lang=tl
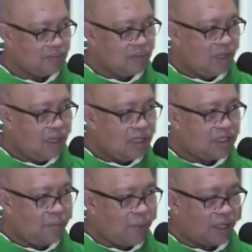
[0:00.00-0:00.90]
si
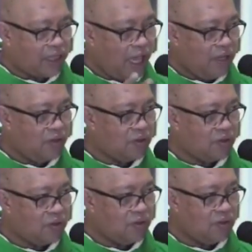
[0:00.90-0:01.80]

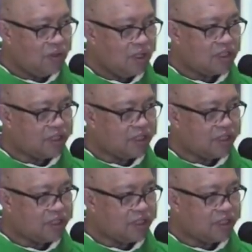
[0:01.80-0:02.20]
Mateo, si